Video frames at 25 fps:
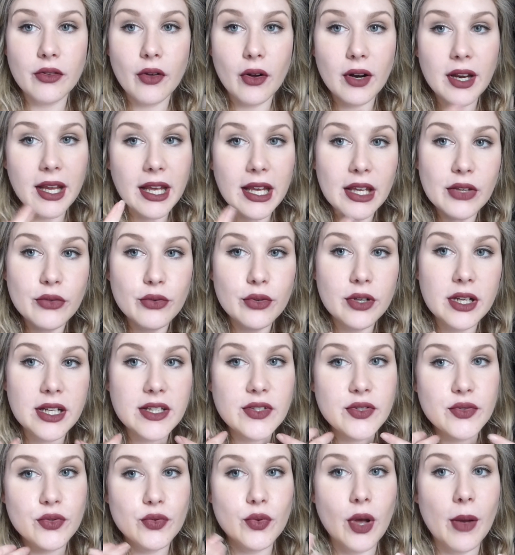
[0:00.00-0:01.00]
dans les ridules
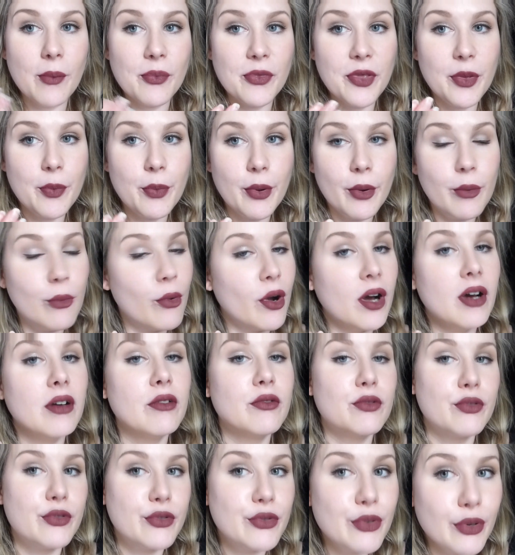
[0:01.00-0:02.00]
et que ce soit un petit peu
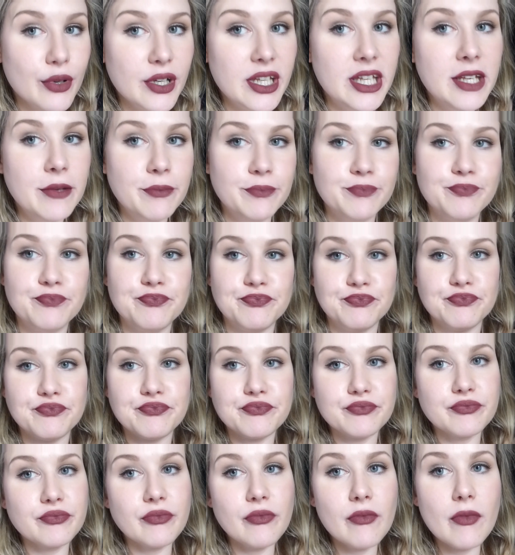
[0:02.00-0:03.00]
moins joli.
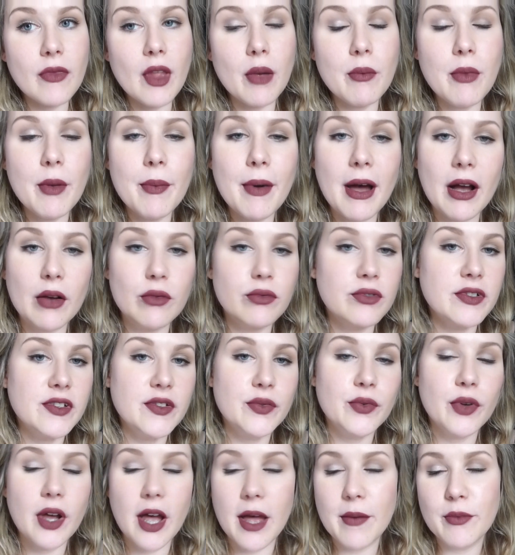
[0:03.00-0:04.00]
Mais par contre
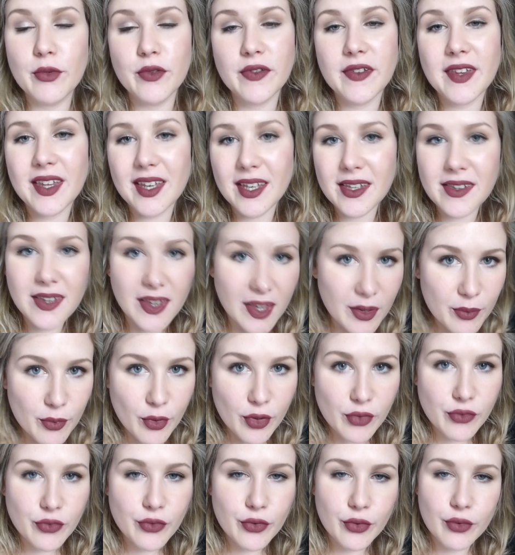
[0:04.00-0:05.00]
ils ont quand même une très très
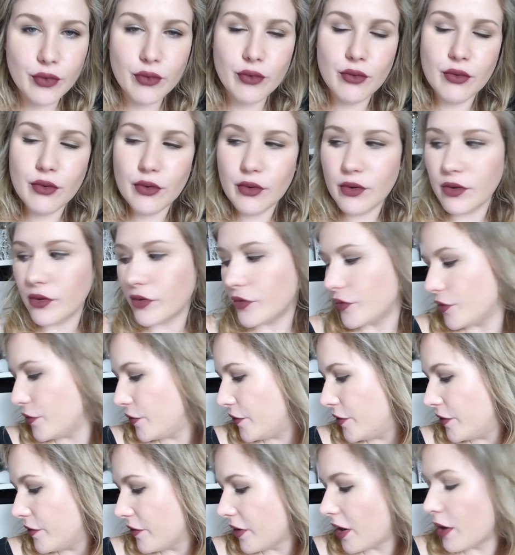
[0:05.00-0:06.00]
bonne tenue, euh,
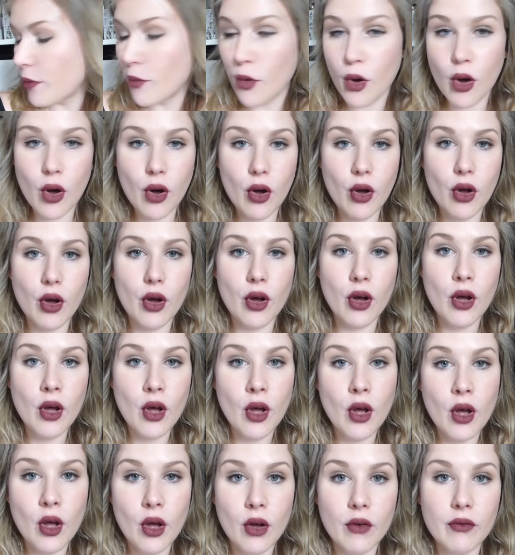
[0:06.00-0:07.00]
suffit vraiment euh,
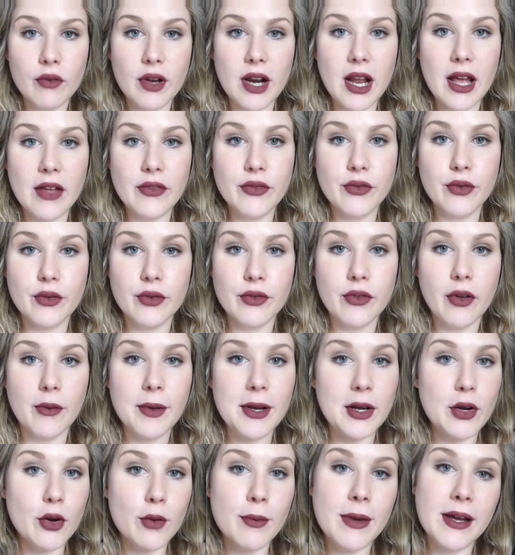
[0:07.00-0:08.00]
voilà d'en
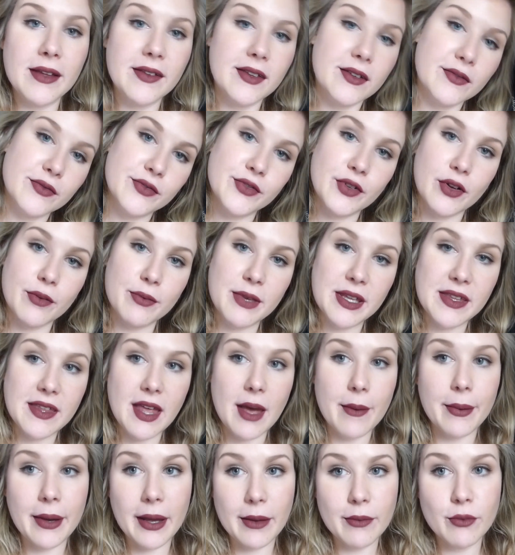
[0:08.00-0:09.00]
mettre le matin, vous en
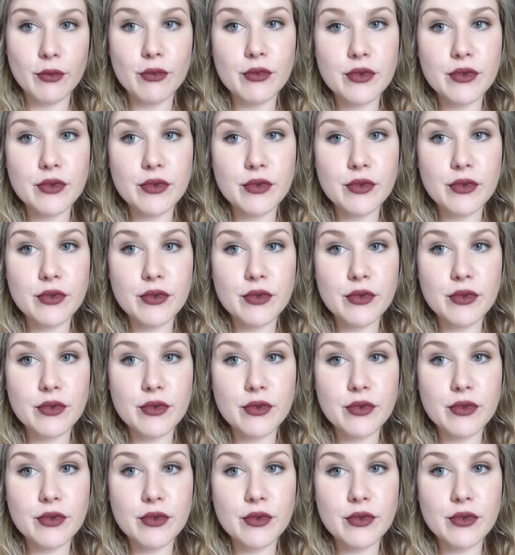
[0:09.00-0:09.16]
remettez après